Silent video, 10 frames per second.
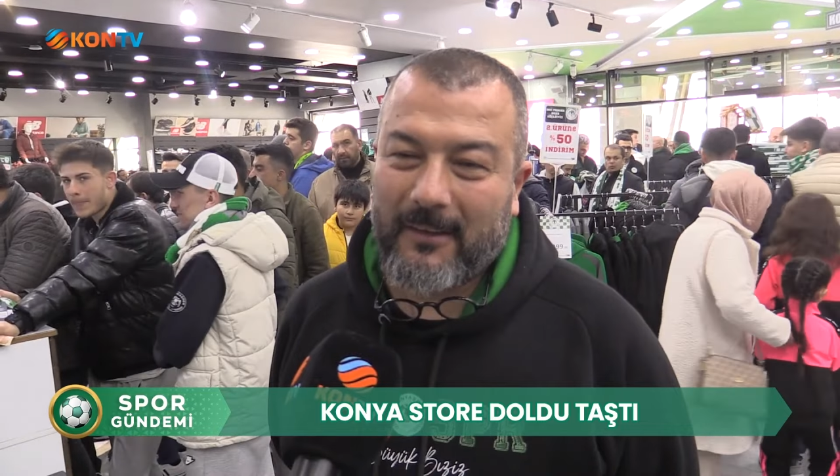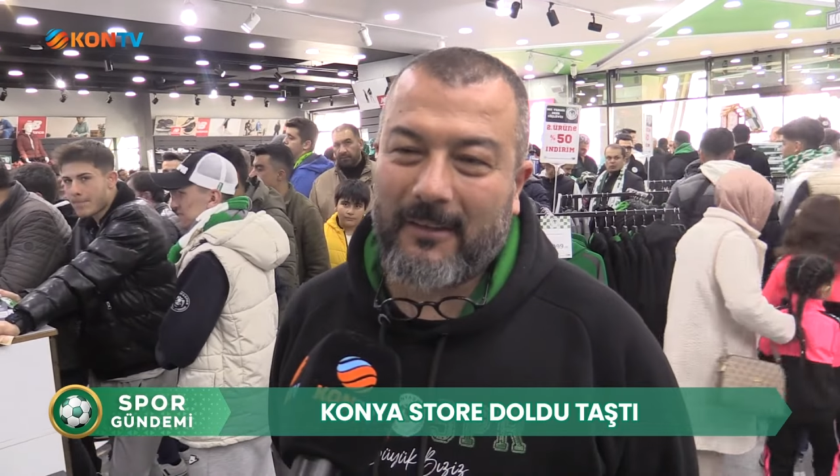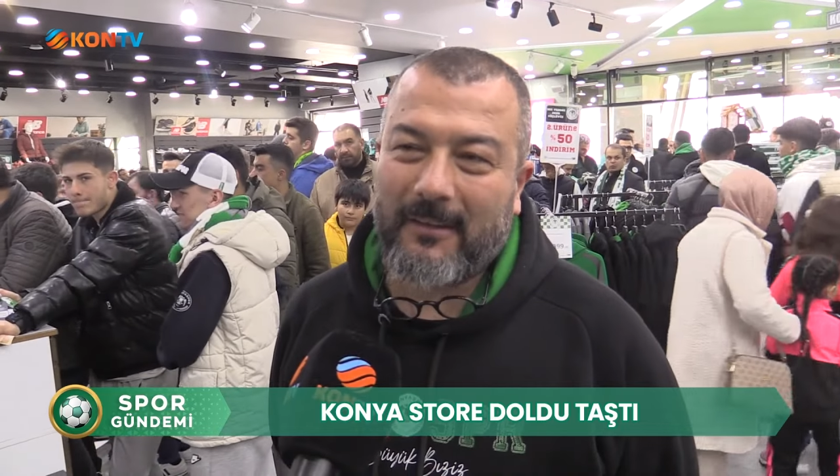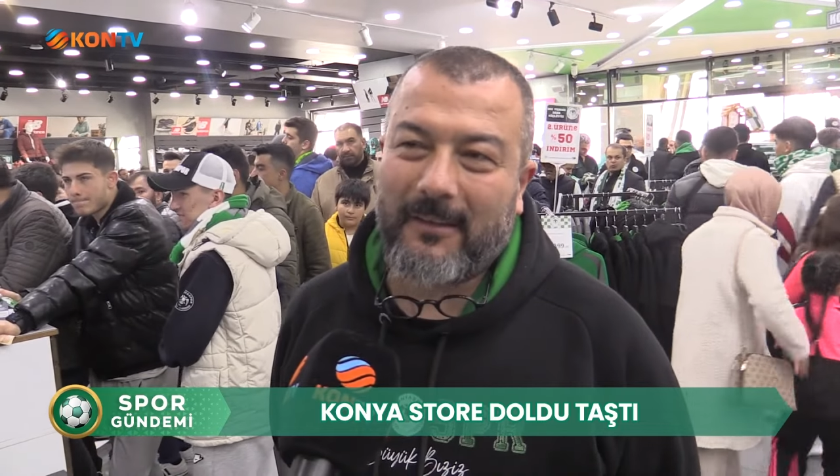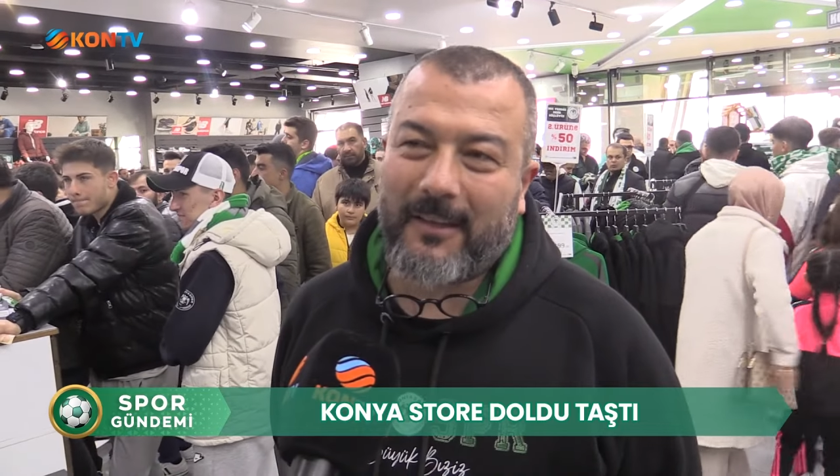
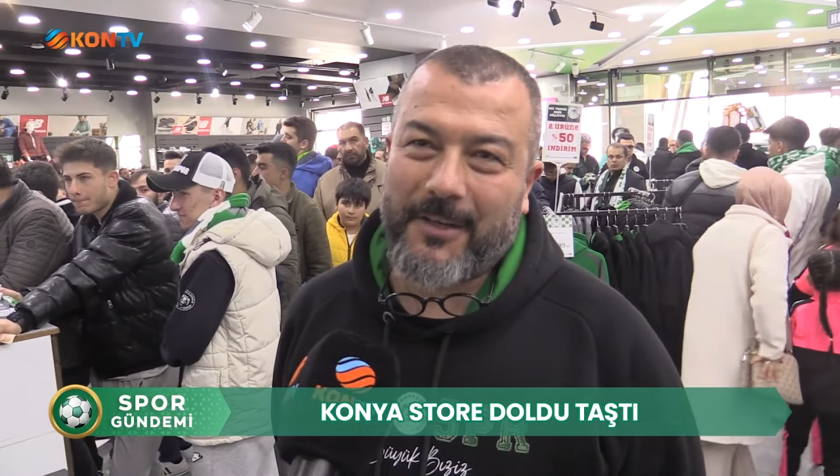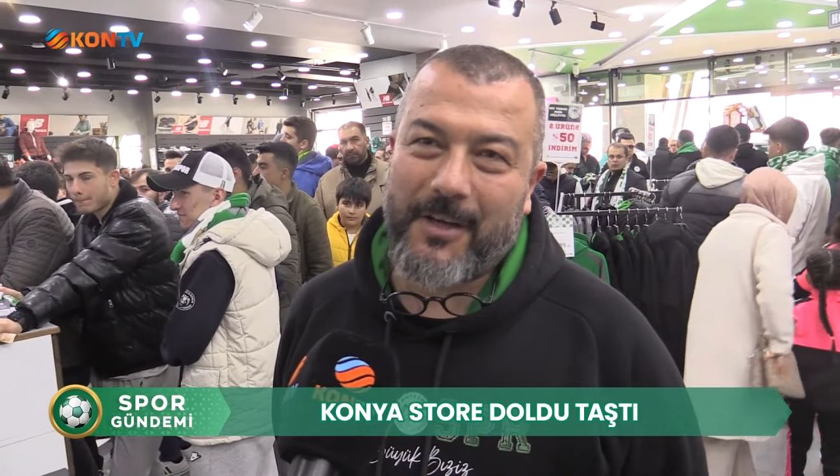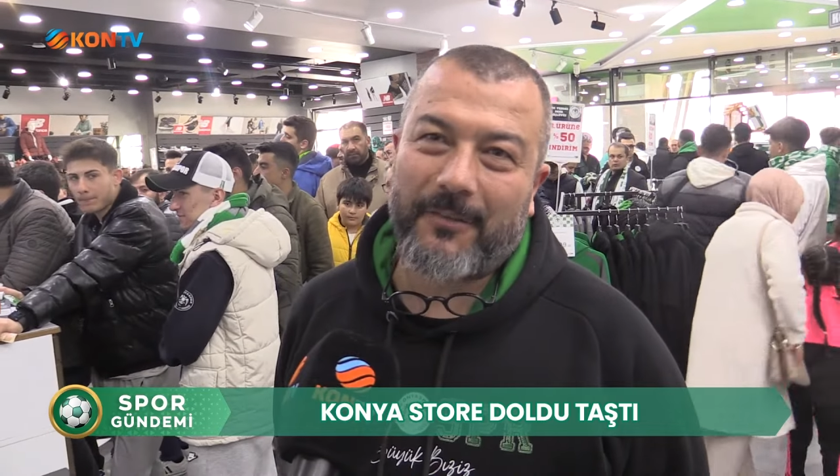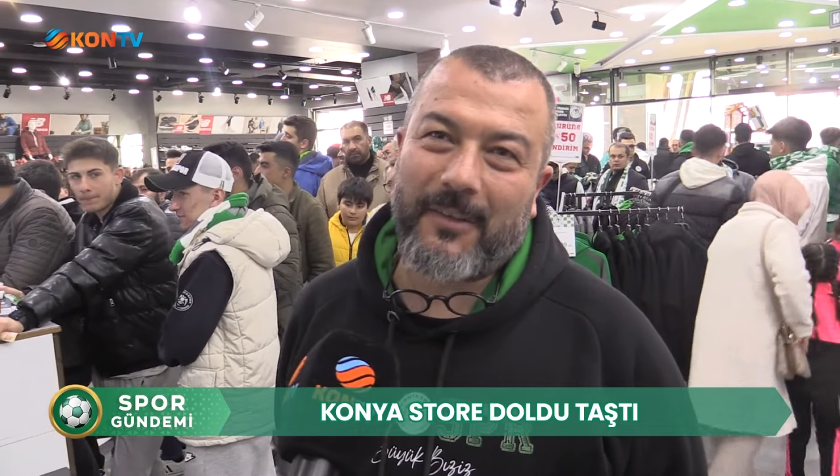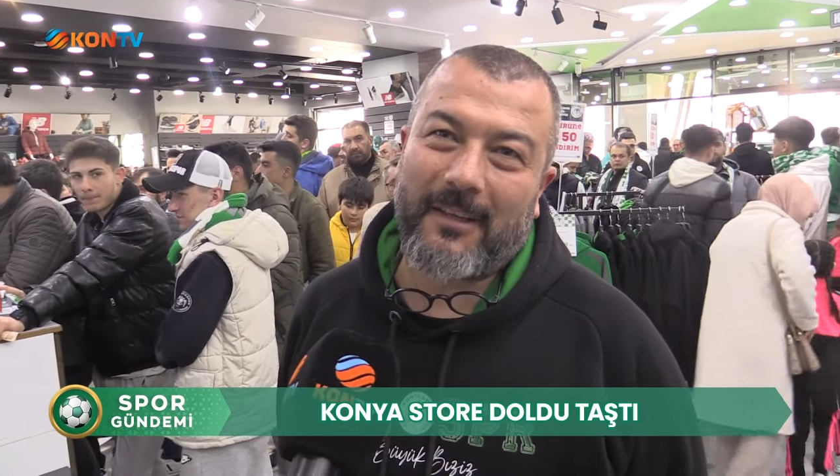Ee, geçen
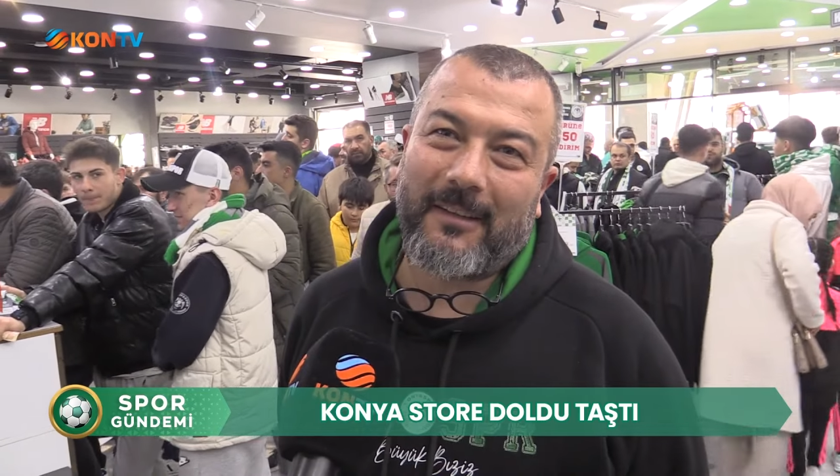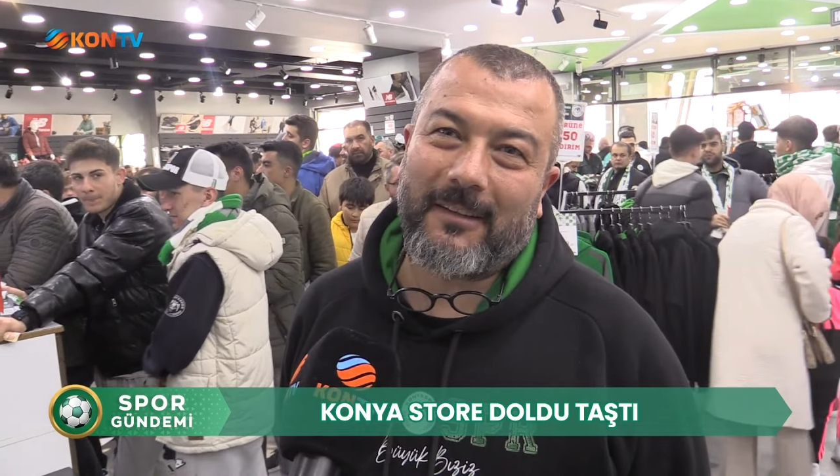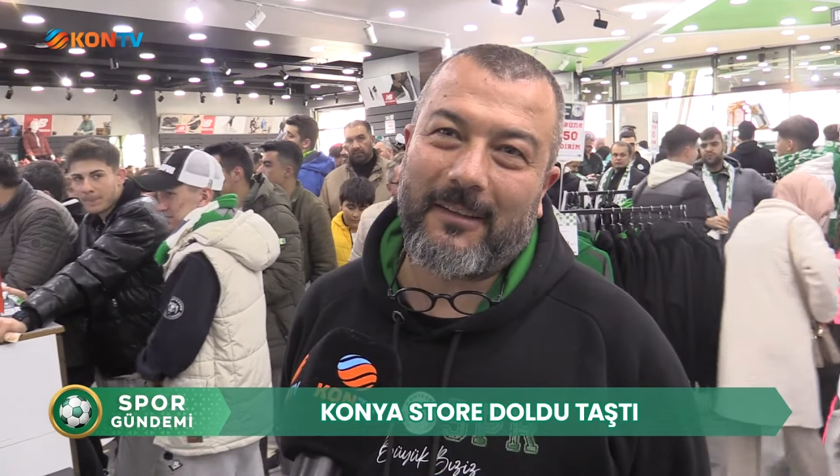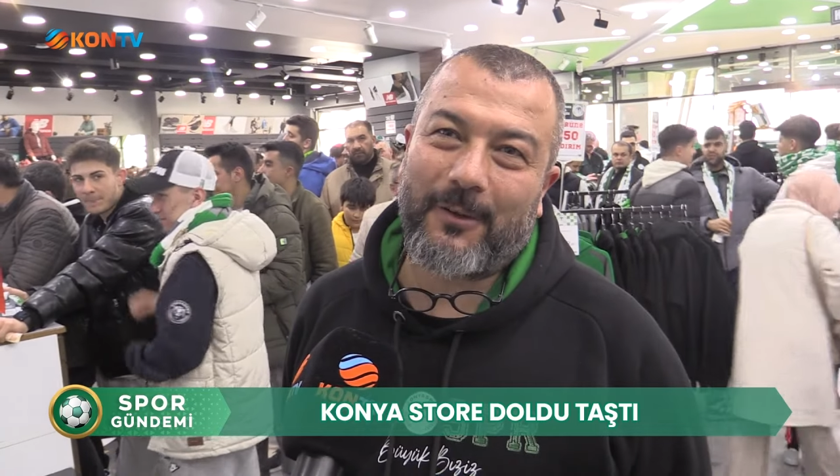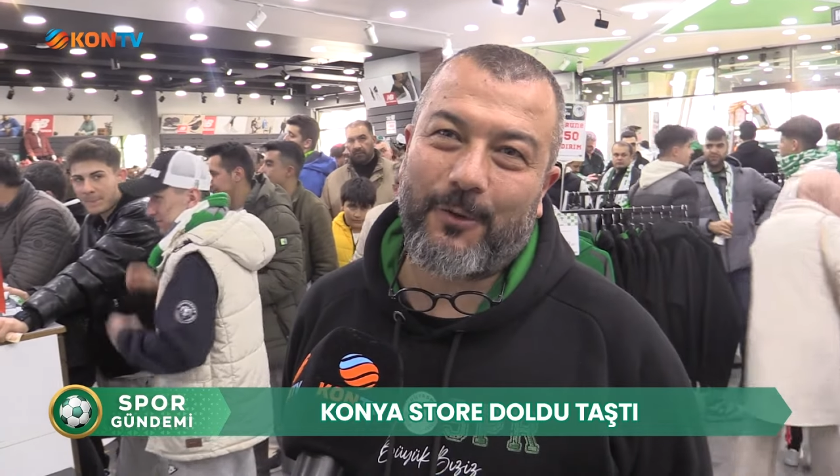haftanın
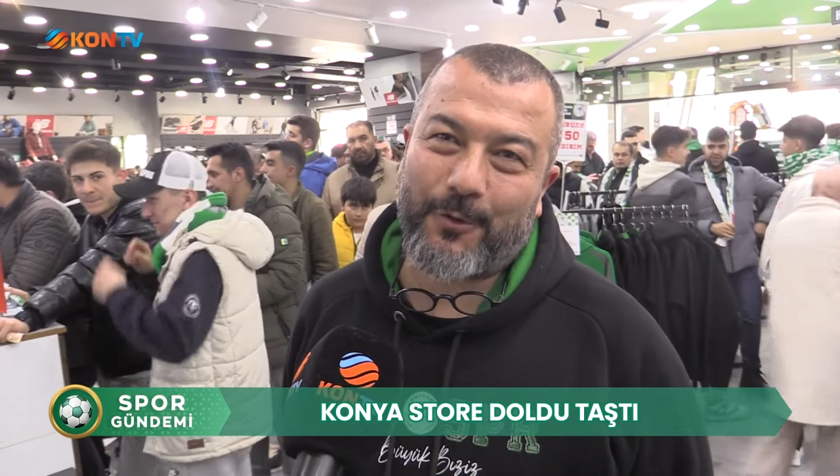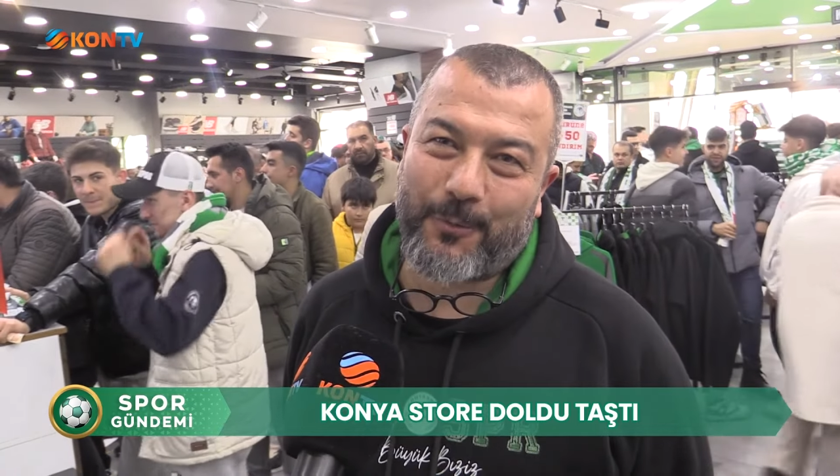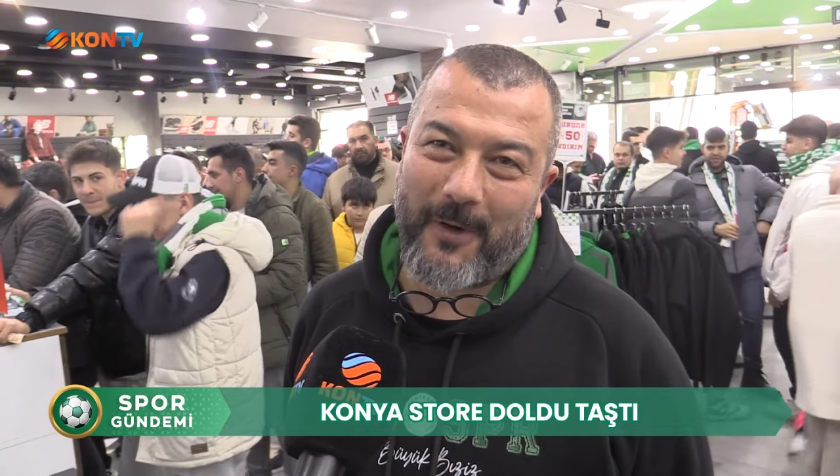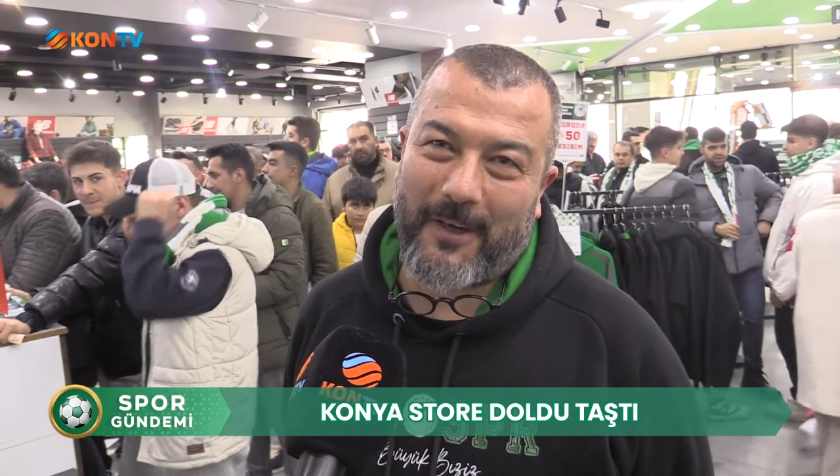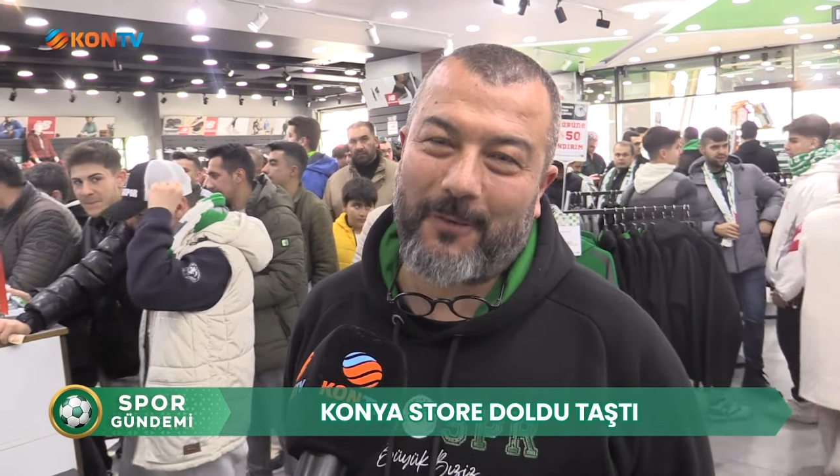3
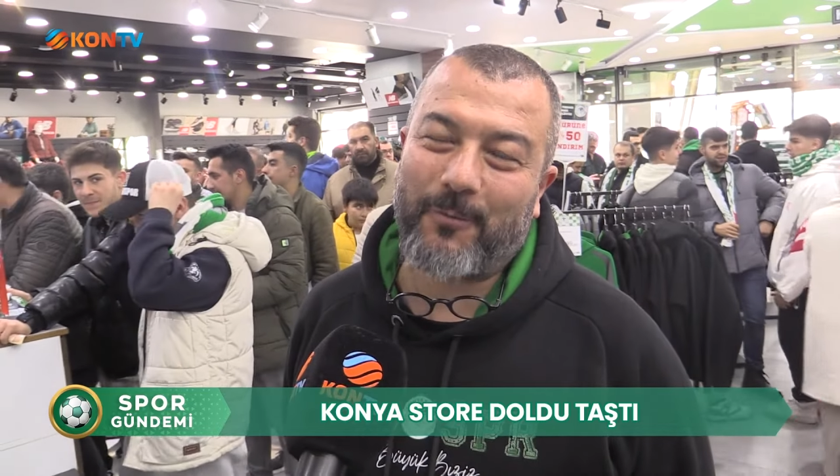puanı,